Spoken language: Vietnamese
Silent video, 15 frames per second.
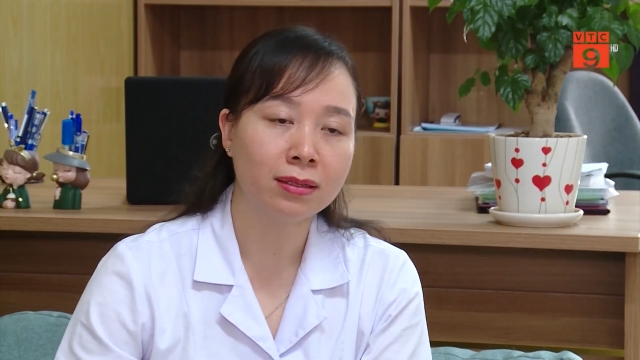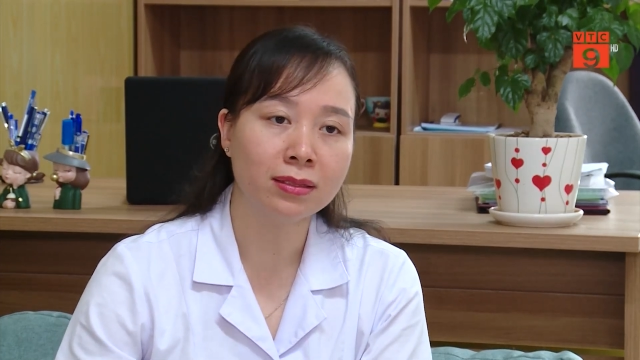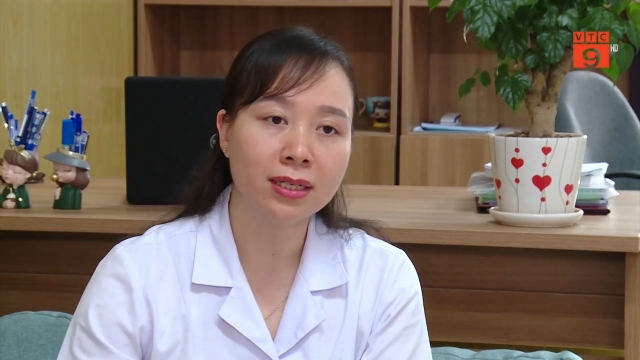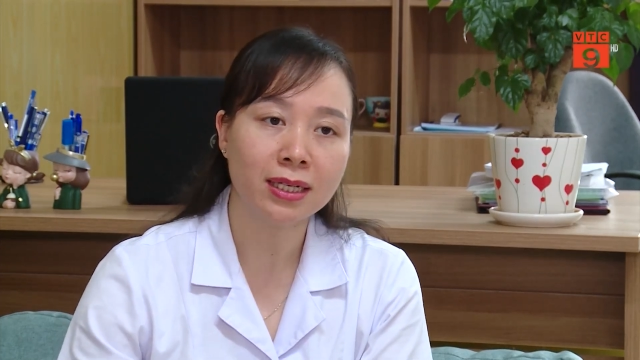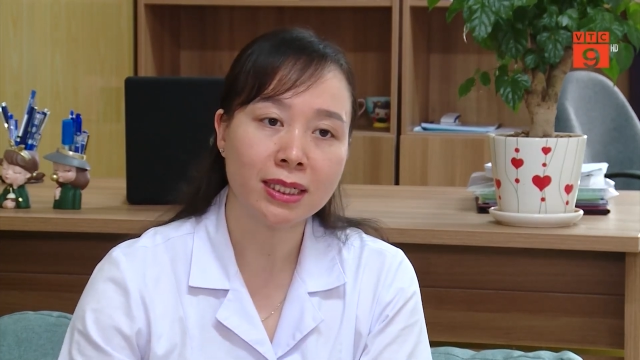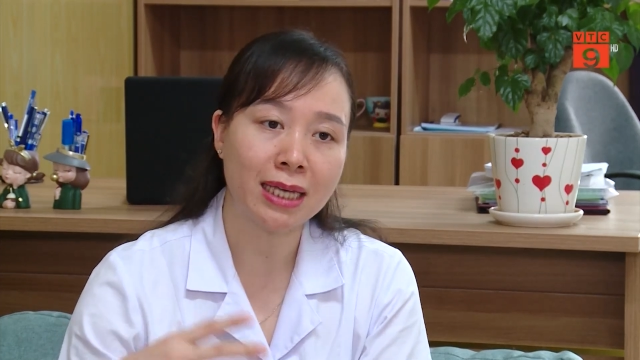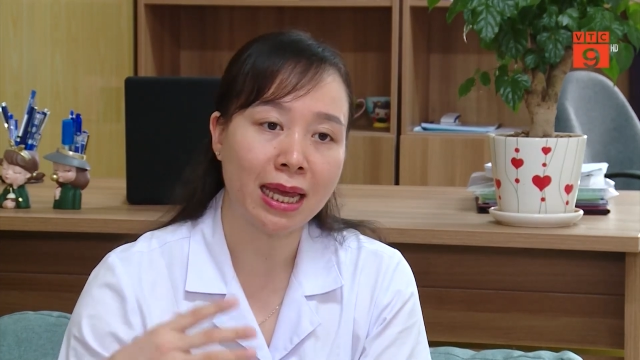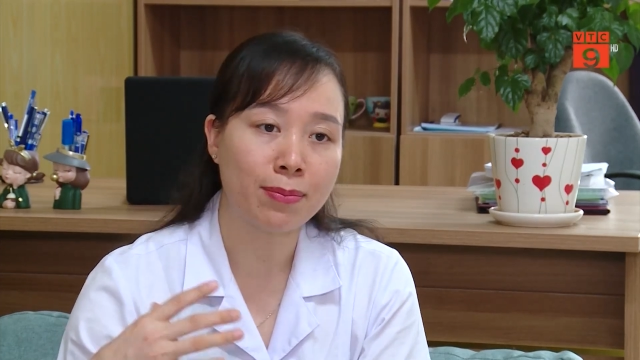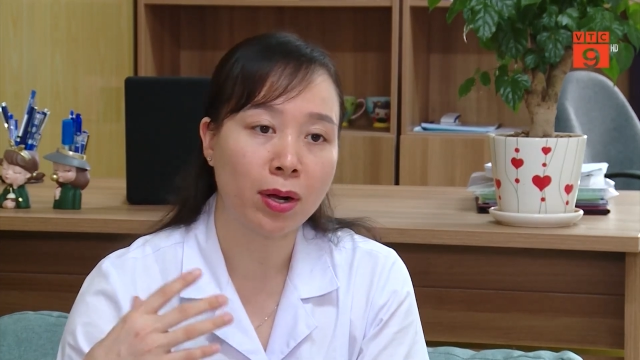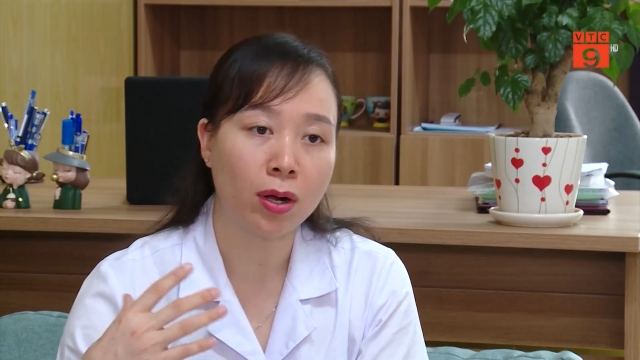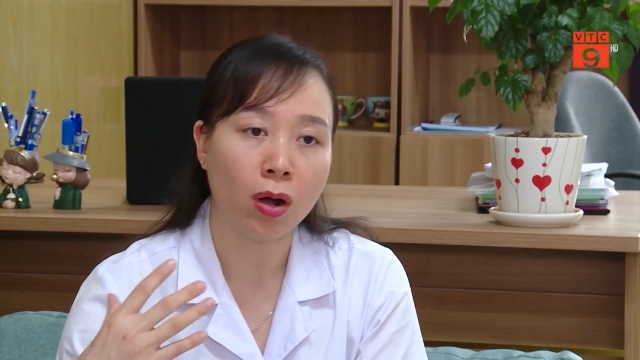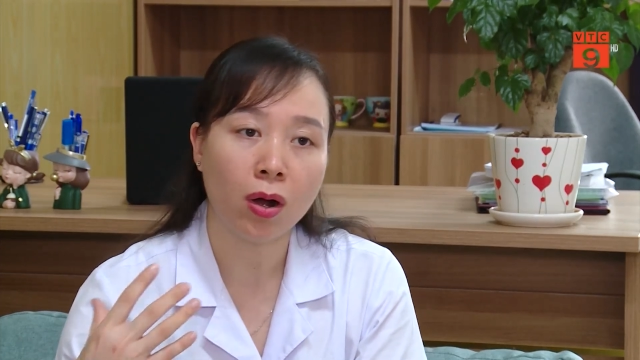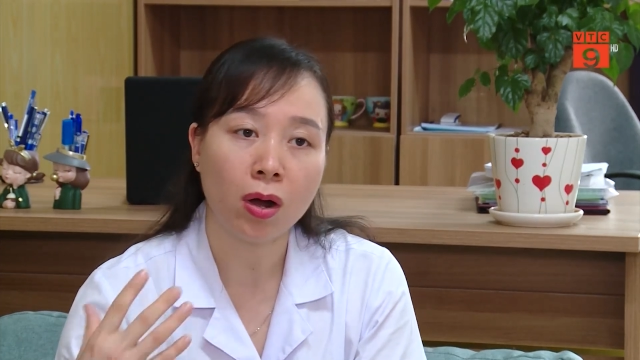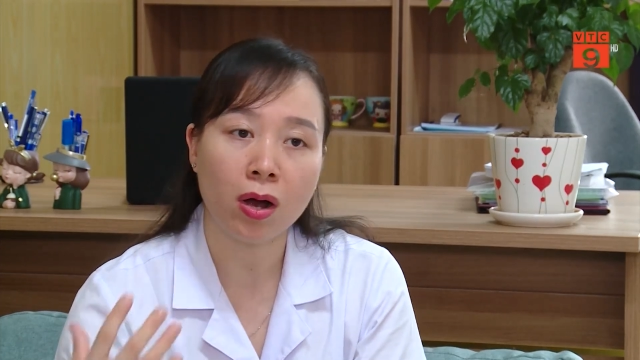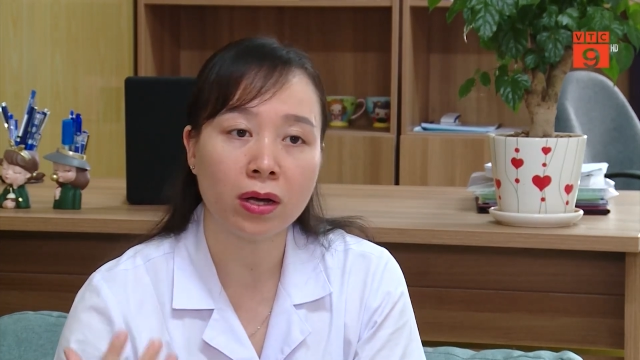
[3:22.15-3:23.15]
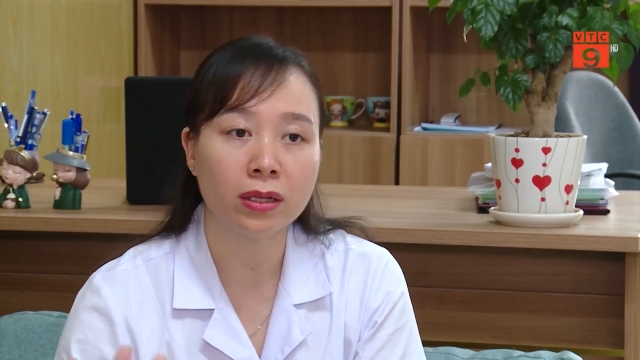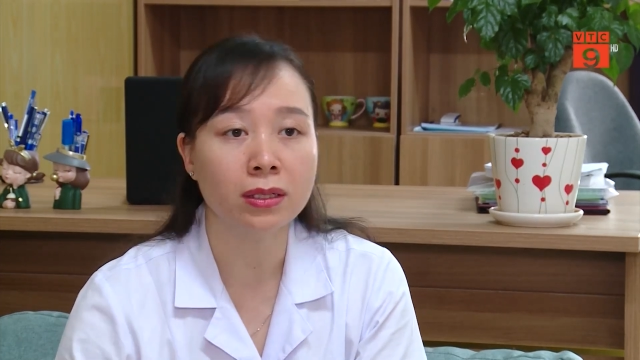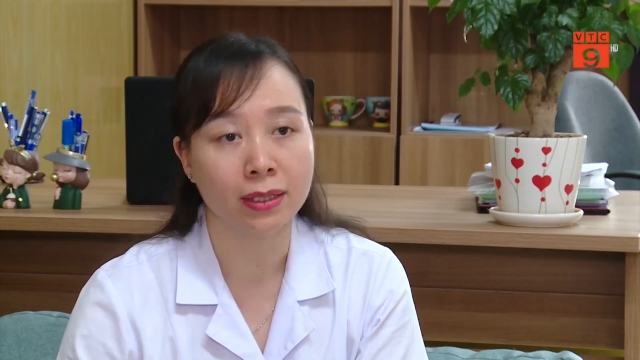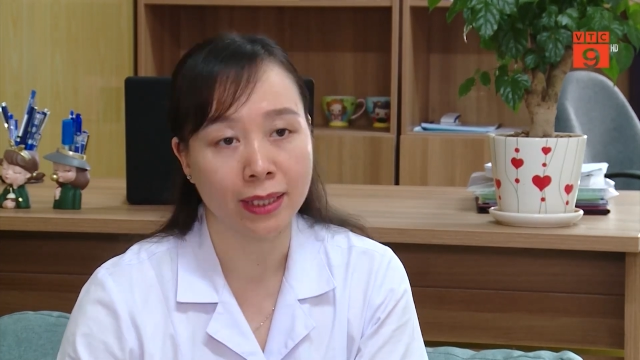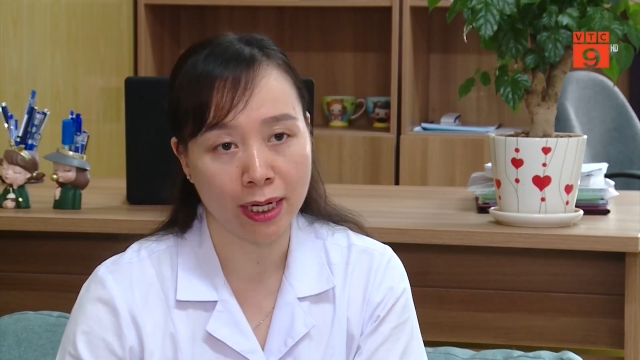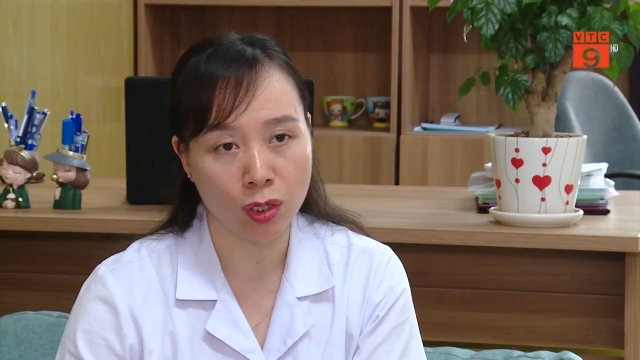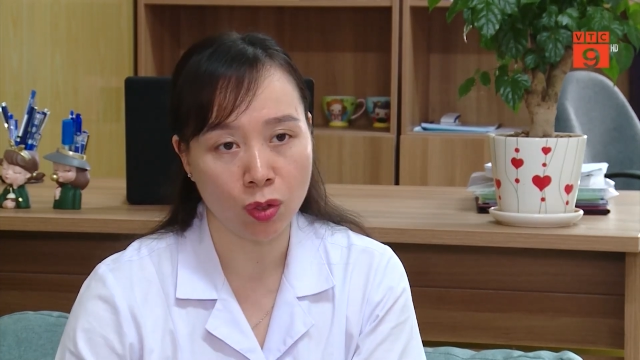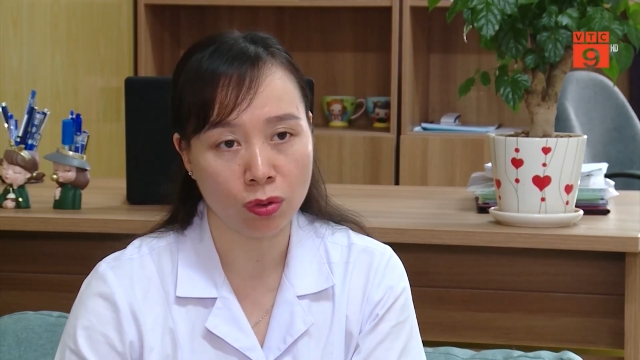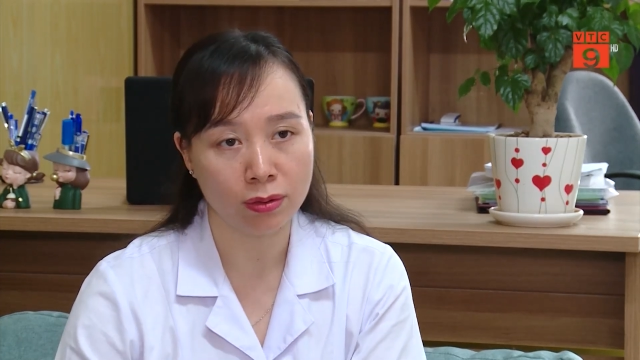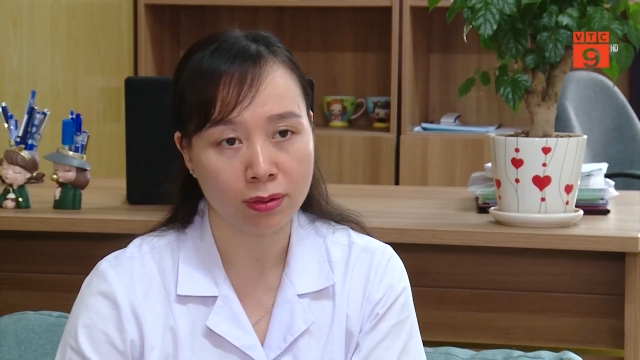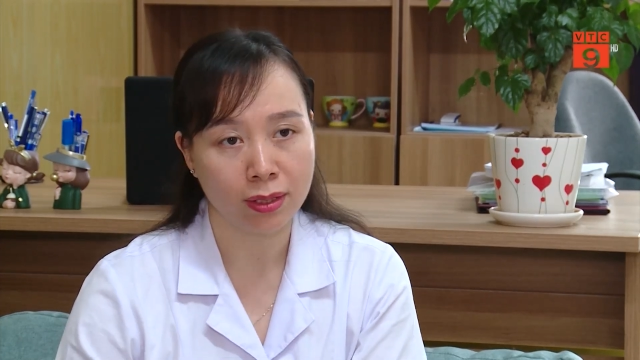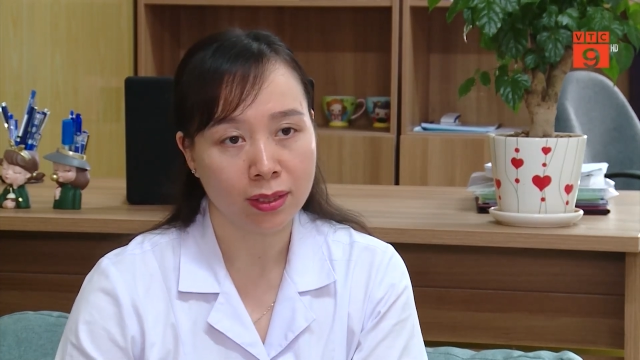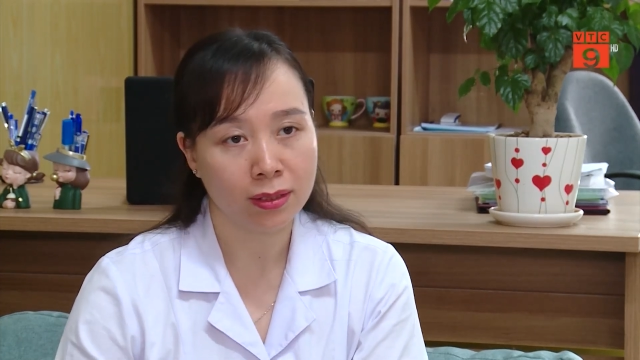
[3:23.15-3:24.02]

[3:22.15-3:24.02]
những cái trẻ mà có ho thường gây nôn